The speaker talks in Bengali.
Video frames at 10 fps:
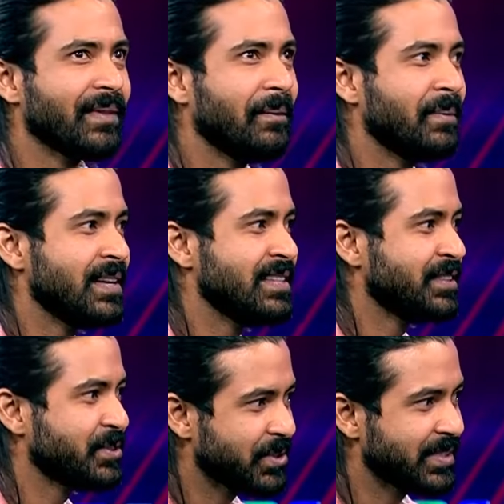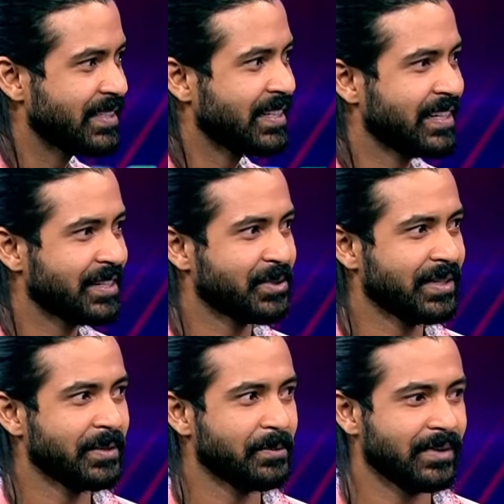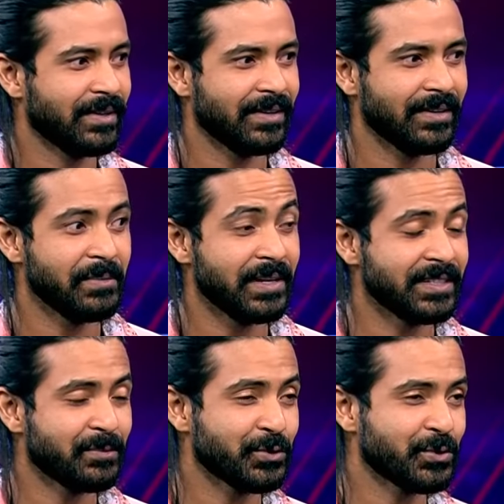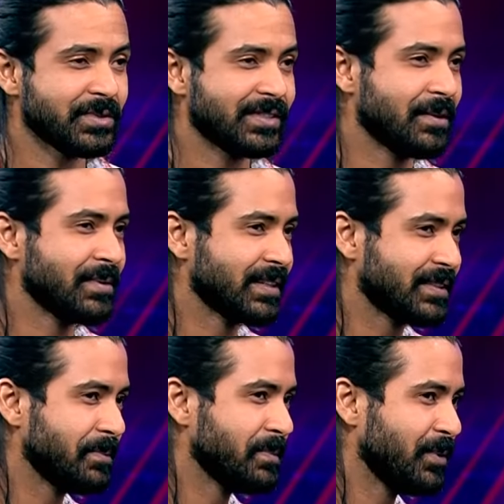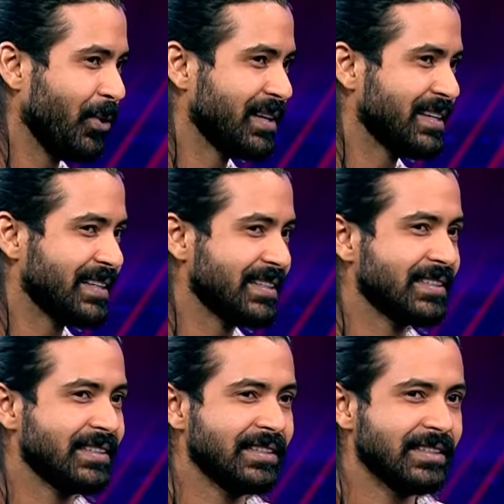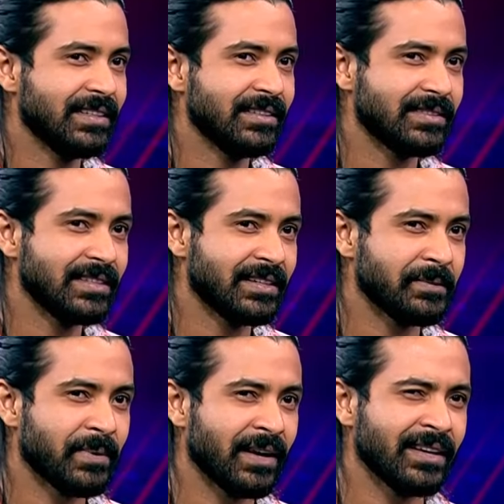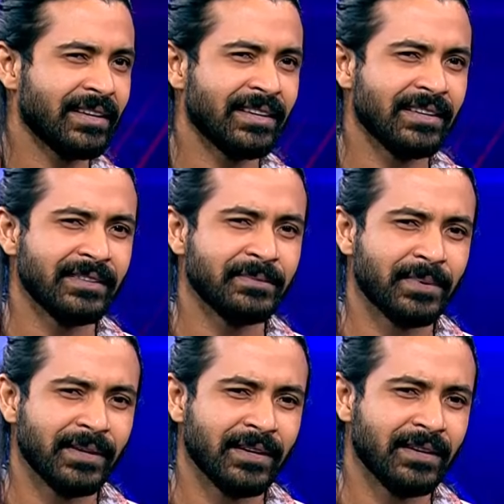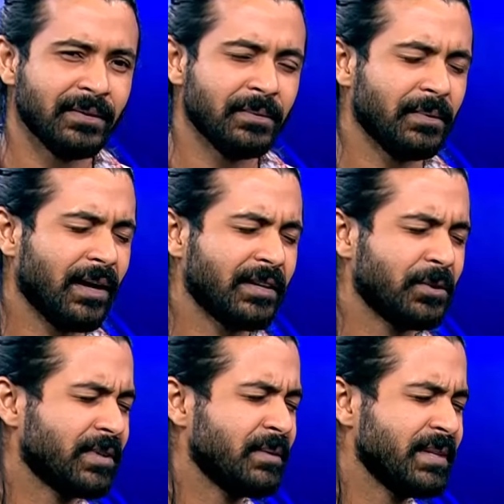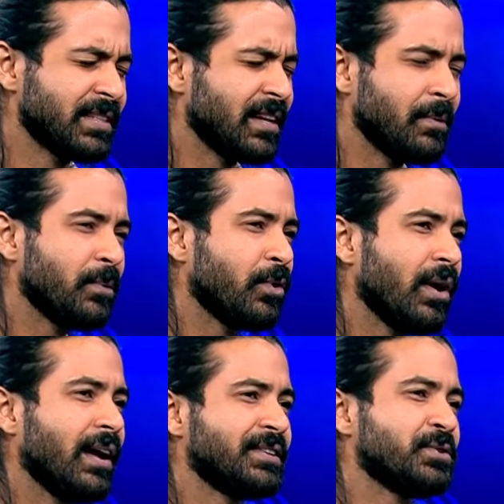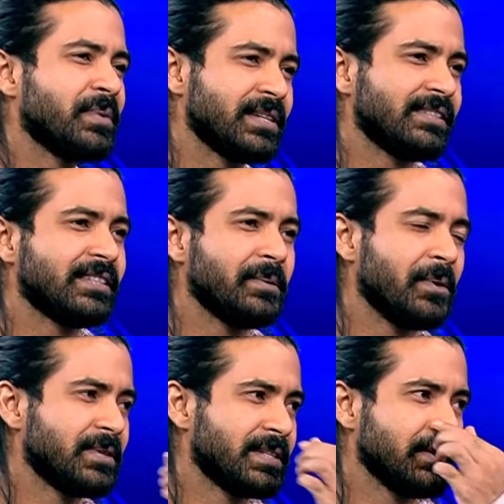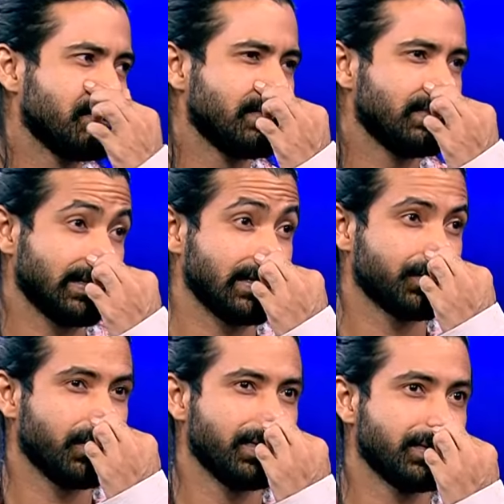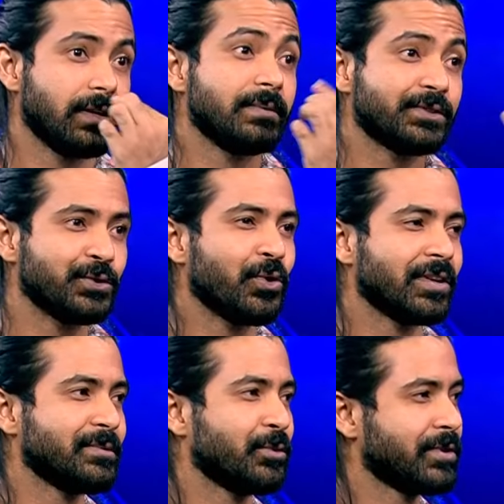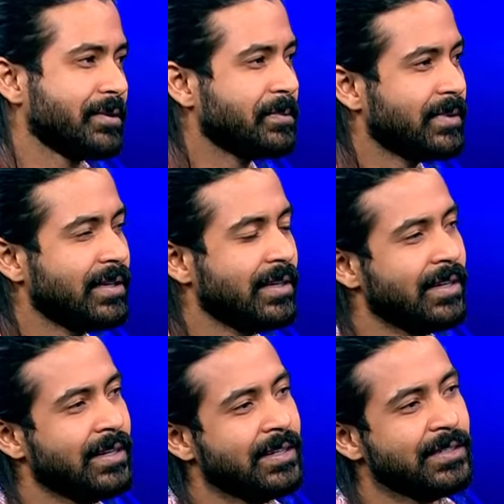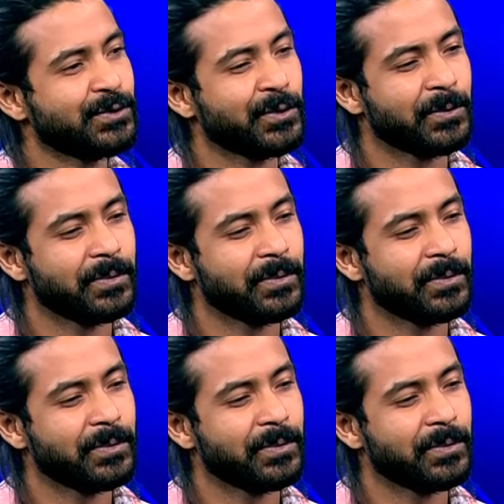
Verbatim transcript: আমার নিজের সোর সিলেটে আসলে আমি নিজে প্রচুর সিনেমা দেখতাম হলে গিয়ে সিলেটে প্রায় আঠারো থেকে বিশটা মনে হয় আর চেয়েও বেশি সিনেমা হল ছিল একটা সময় যখন আমি স্কুল কলেজে পড়তাম আচ্ছা সো